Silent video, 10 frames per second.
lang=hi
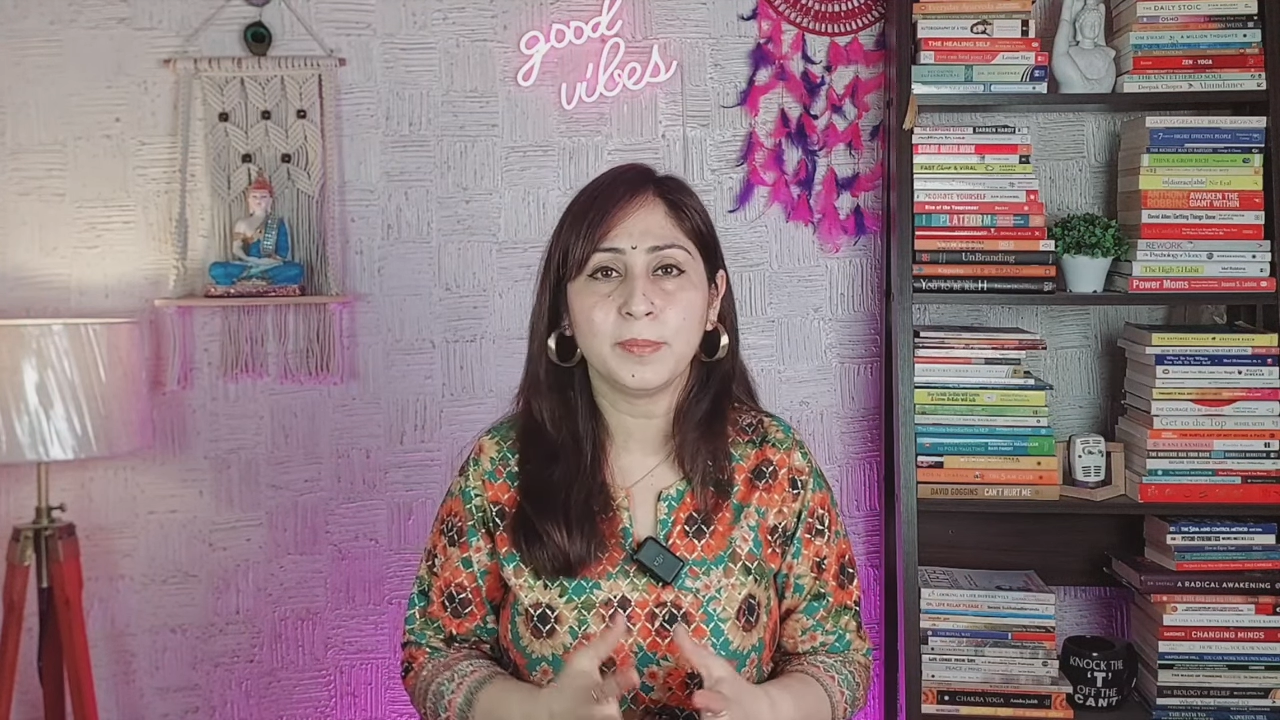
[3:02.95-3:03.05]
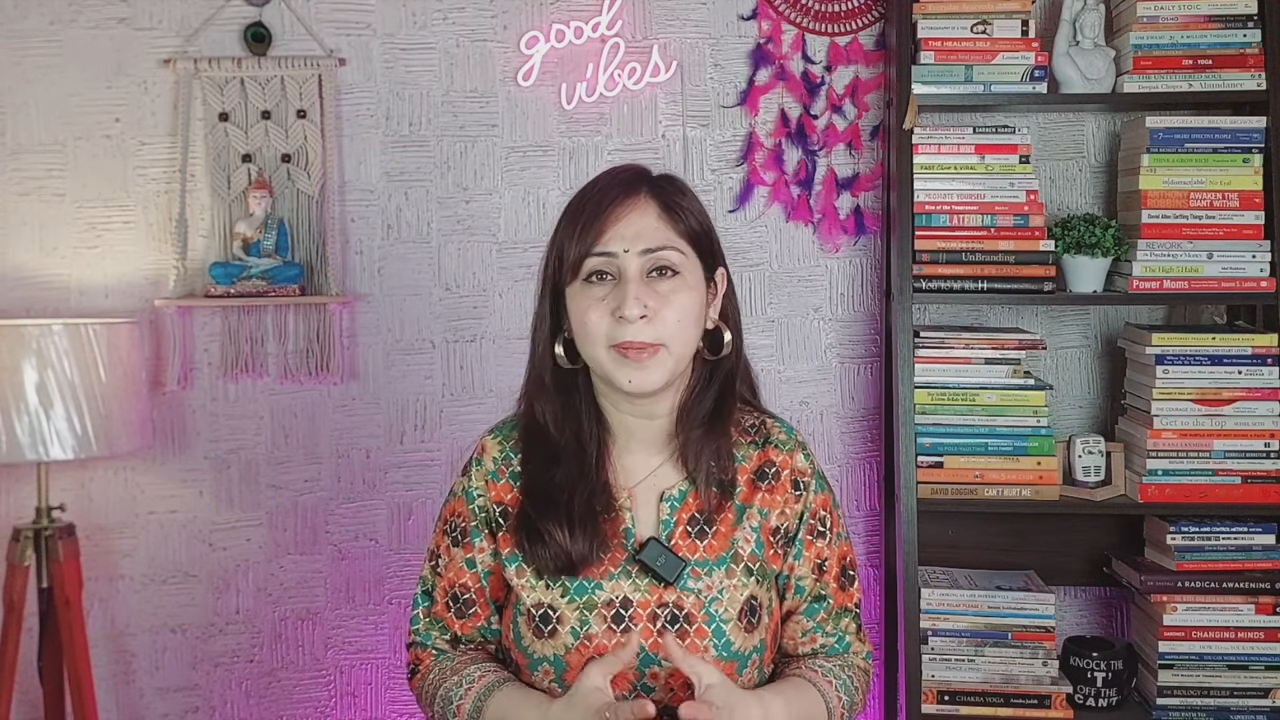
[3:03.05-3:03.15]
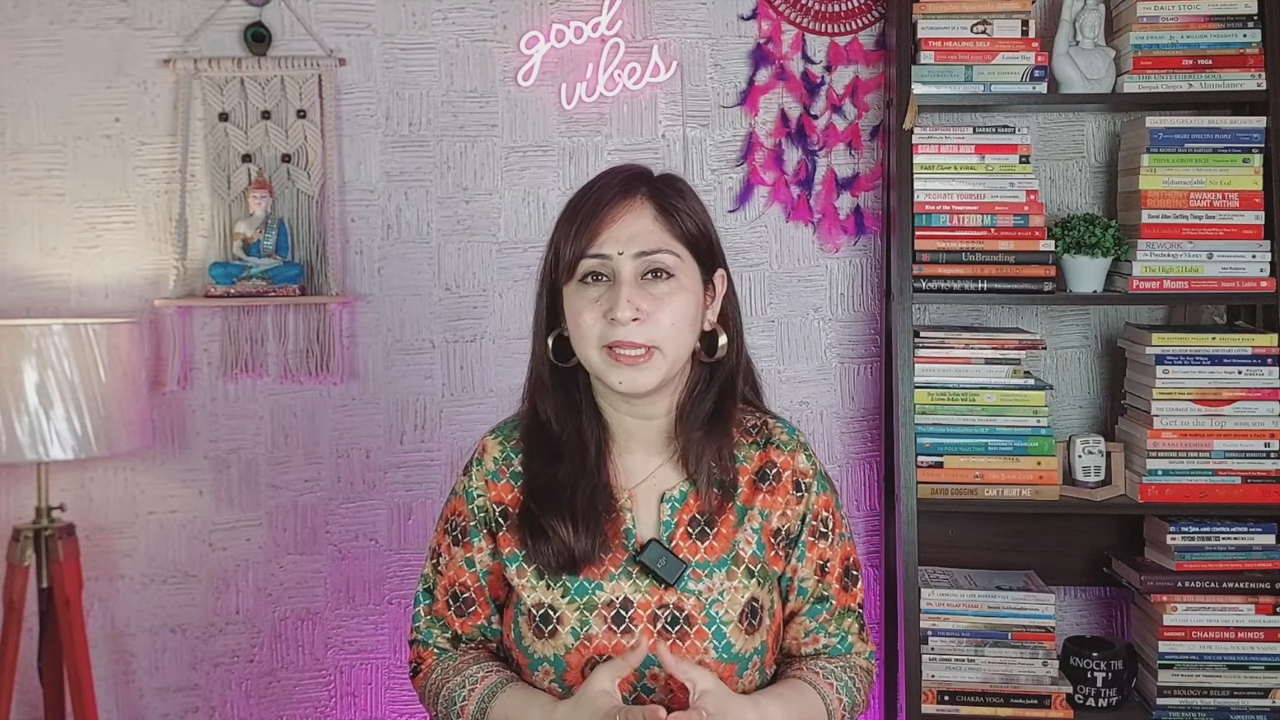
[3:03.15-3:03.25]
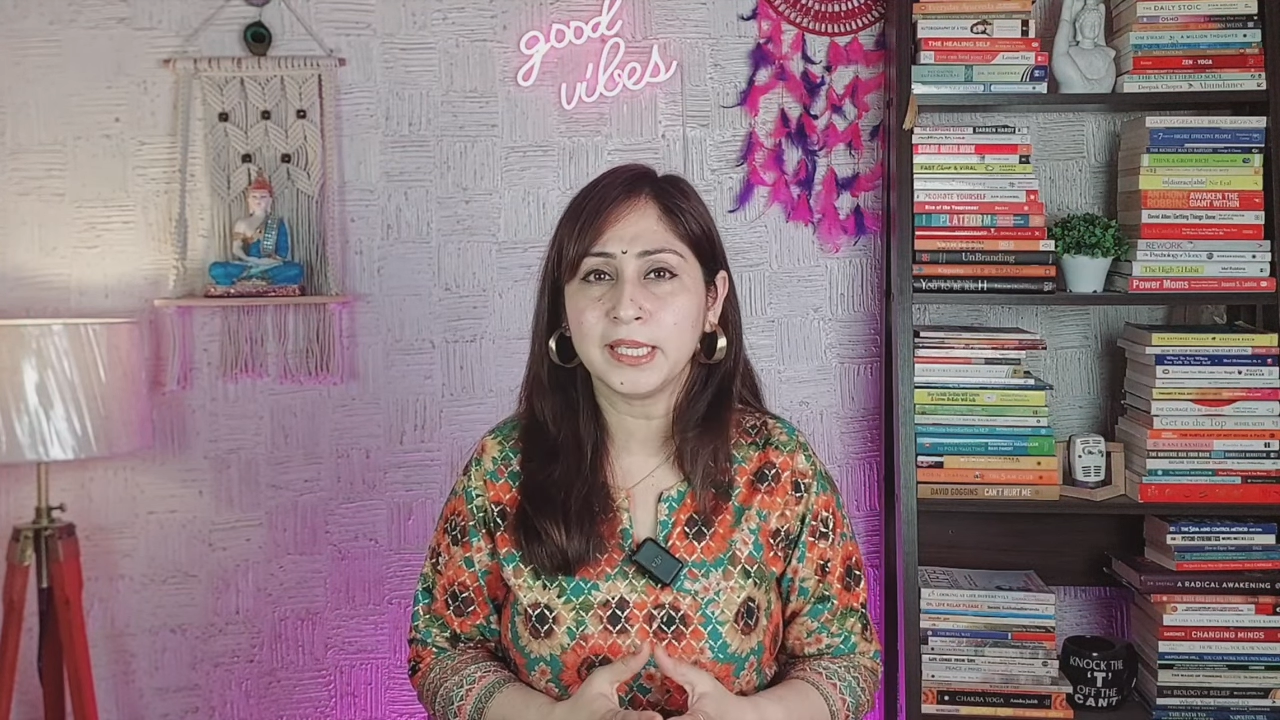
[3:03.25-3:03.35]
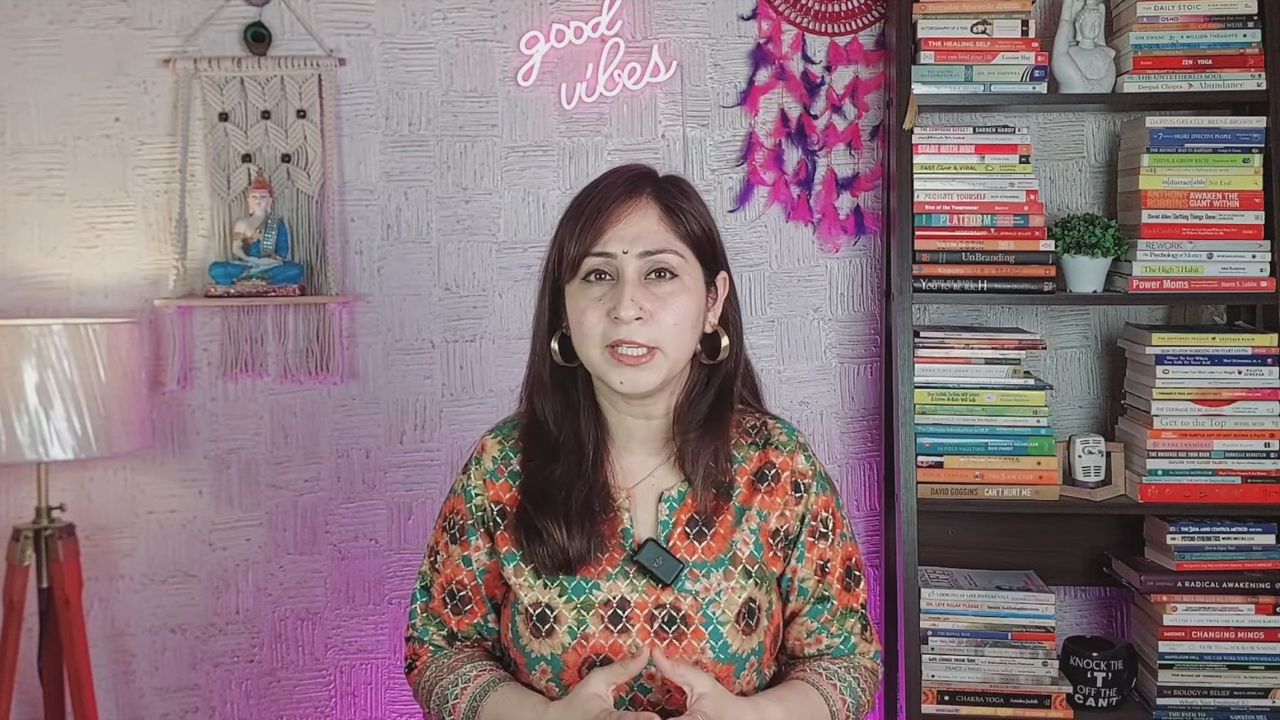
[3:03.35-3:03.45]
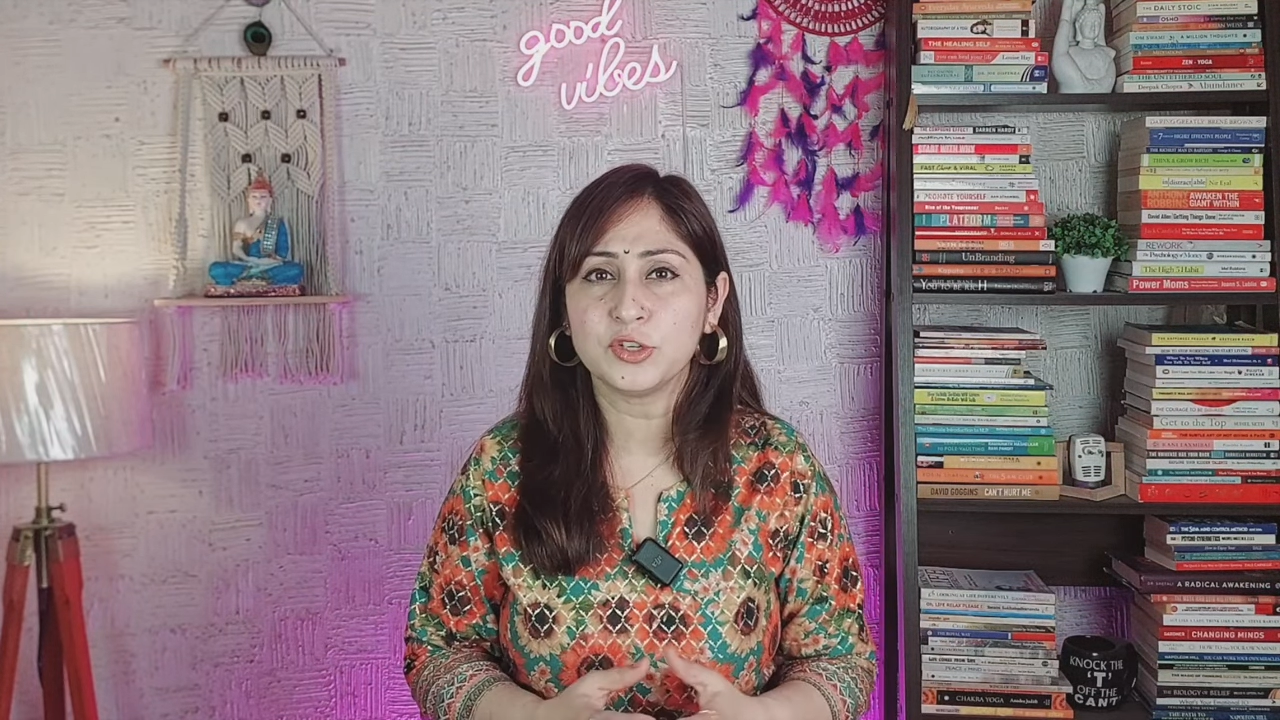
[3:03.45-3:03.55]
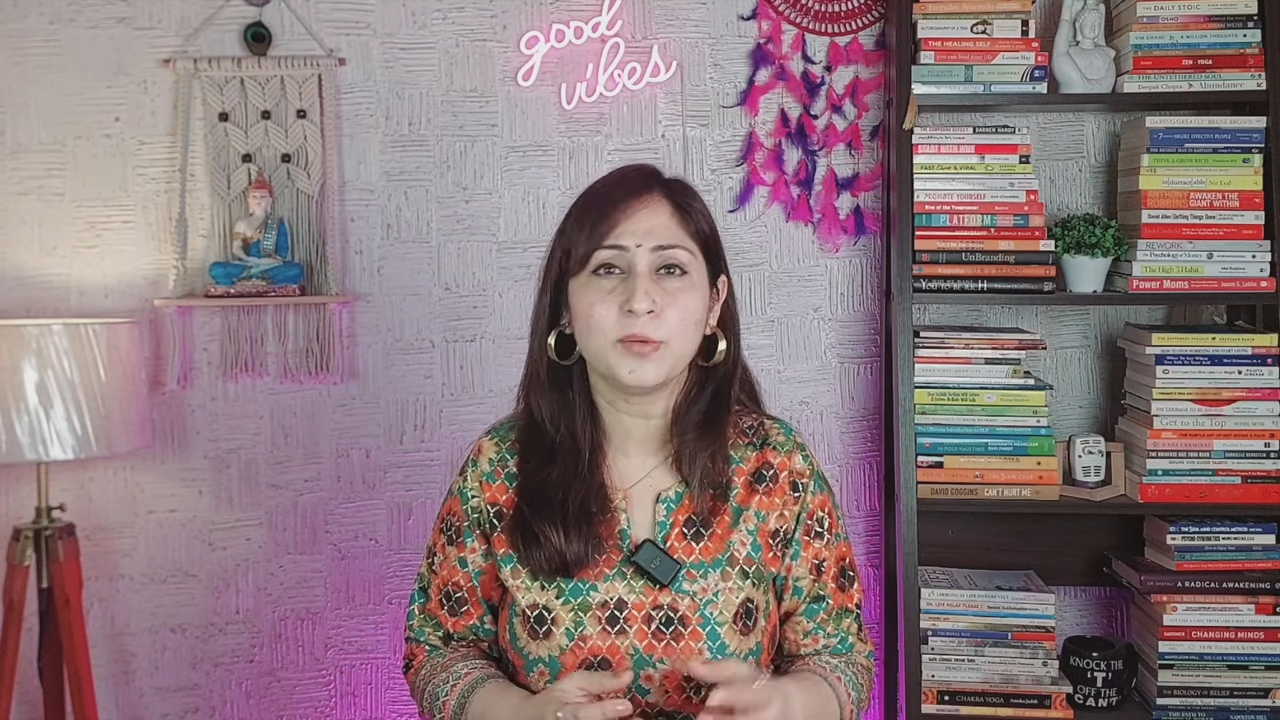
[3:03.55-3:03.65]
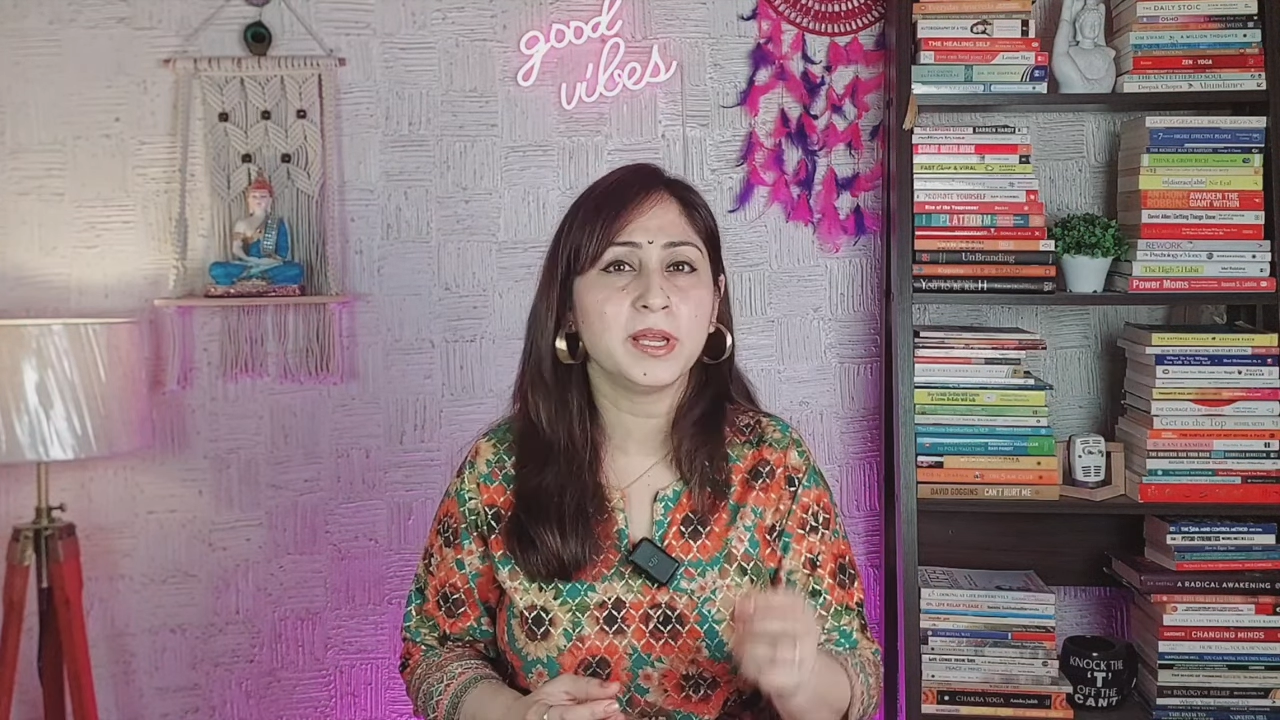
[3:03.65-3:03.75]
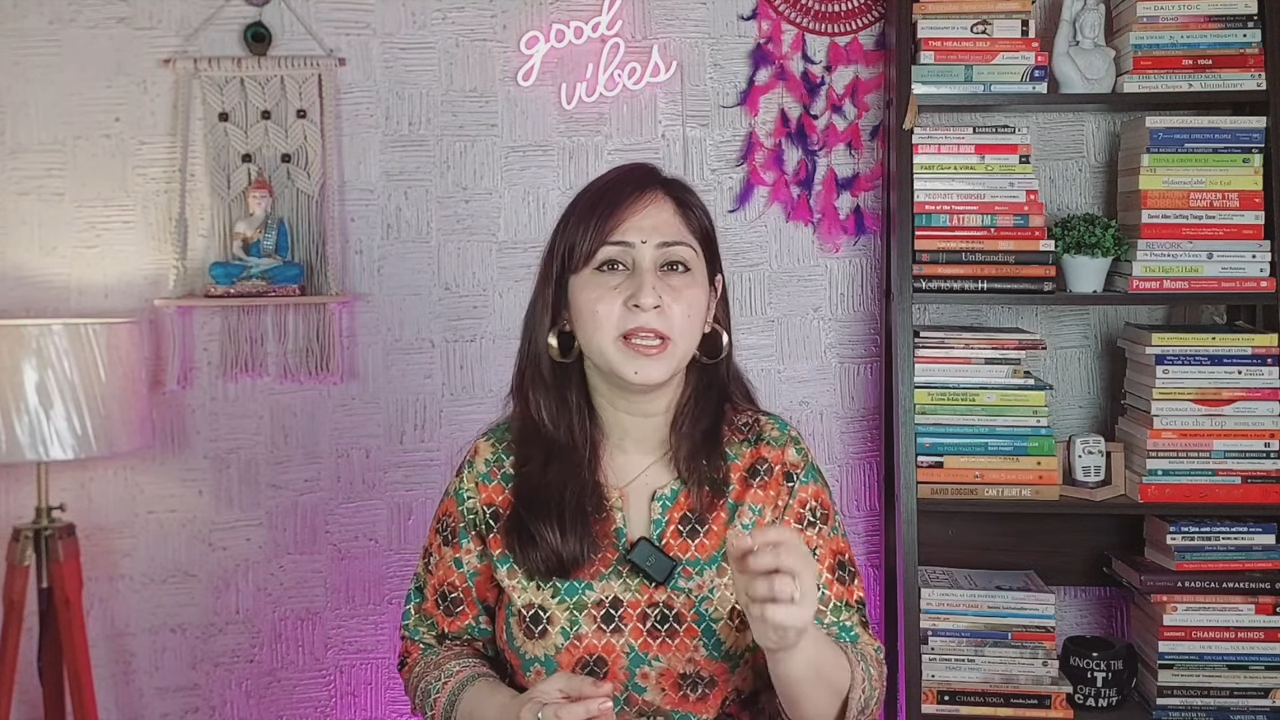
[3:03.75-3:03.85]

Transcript: पता है कि जो हमारे